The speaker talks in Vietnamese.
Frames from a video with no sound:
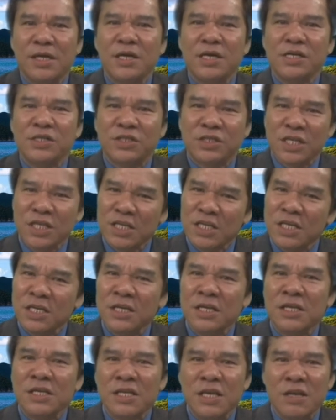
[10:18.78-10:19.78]
Xin
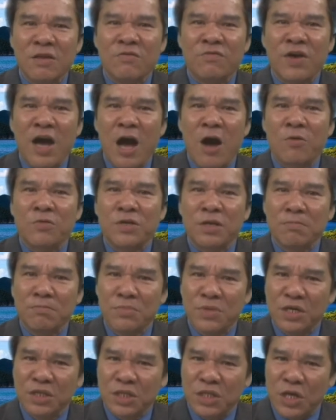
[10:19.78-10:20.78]
đừng nhìn vào những
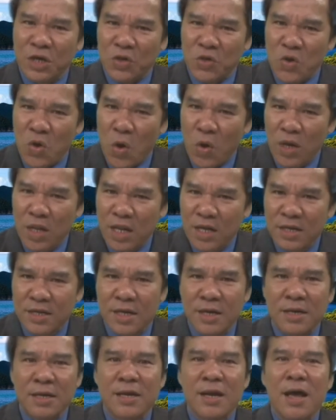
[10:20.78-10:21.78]
bữa tiệc dỗ linh
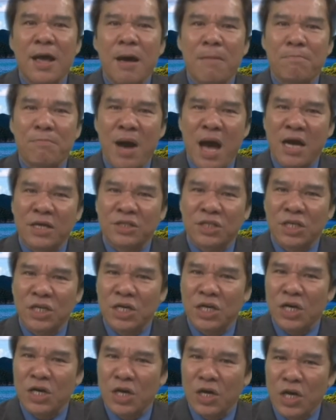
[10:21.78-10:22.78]
đình, bàn
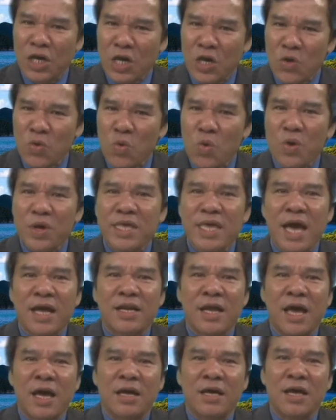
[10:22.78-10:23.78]
thờ nghi ngút nhan
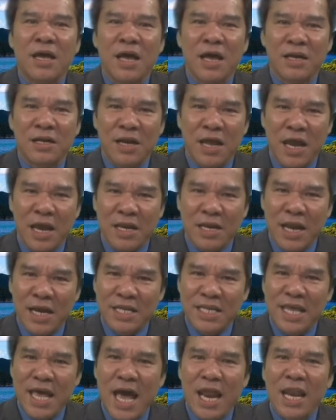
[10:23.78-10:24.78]
đàn để
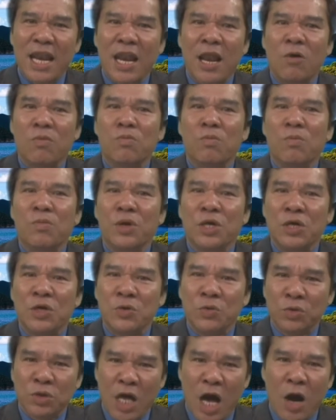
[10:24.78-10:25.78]
đánh giá lòng
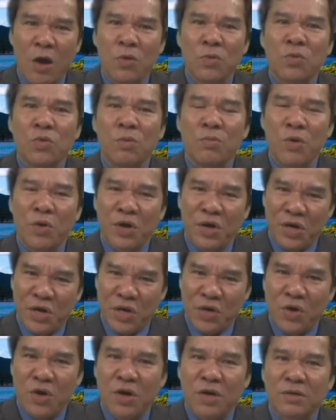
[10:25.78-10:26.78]
hiếu thảo của một
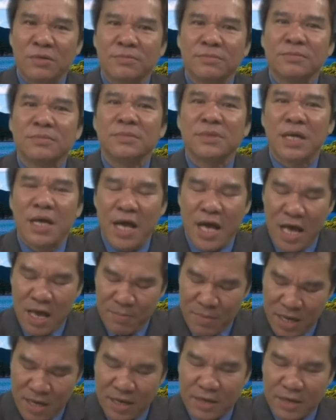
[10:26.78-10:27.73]
người con. Amen.